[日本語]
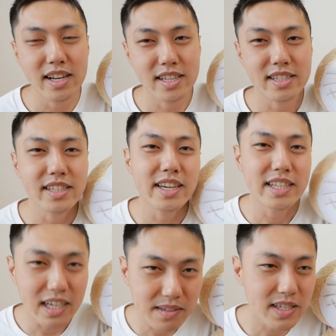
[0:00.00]
アさせてい
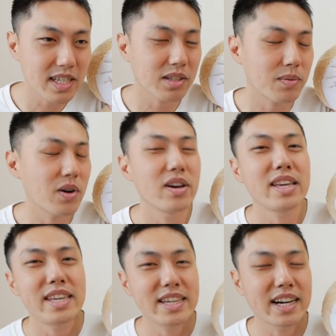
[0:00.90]
ただきましたけども、
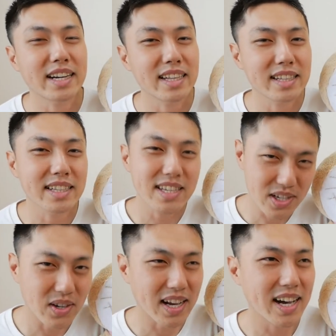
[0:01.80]
いかがだったで
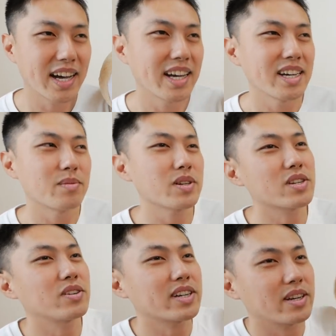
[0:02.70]
しょうかもし
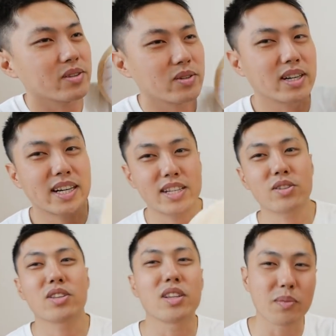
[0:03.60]
今回の動画が
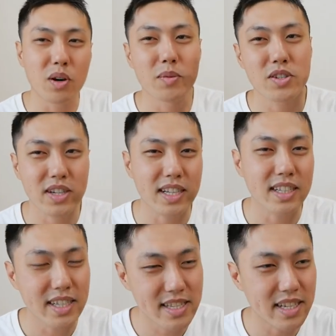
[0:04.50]
ちょっとでも面白かっ
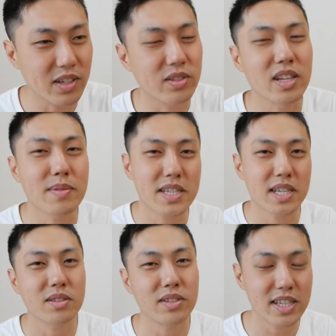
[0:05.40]
たです、参考になりまし
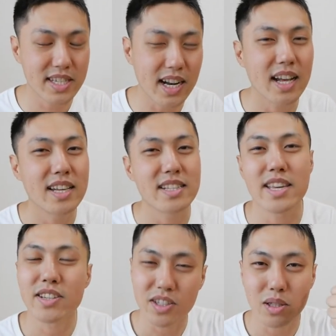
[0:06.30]
た。それでしたら、
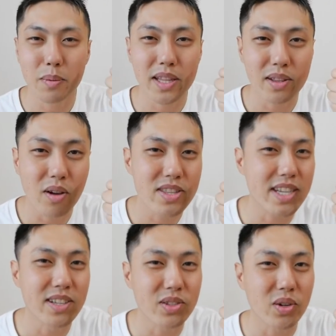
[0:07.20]
ぜひグッドボタンと
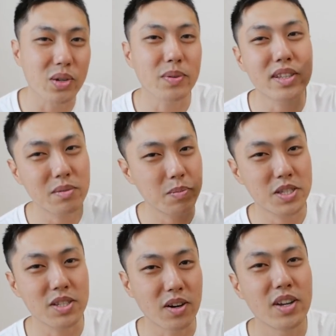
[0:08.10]
チャンネル登録ボタンを
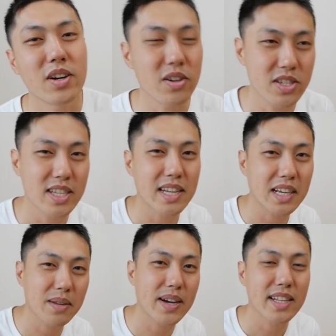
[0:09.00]
ポチッと押していただ
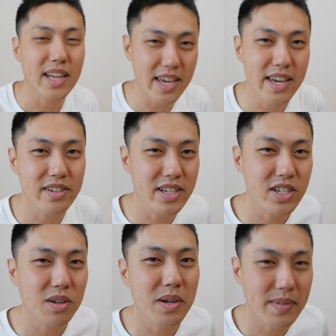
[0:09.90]
ければ大変嬉
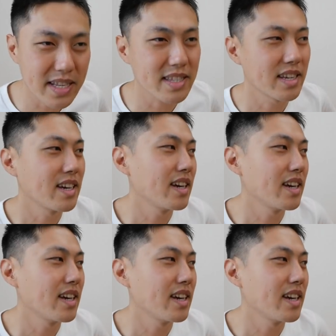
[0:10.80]
しく思います。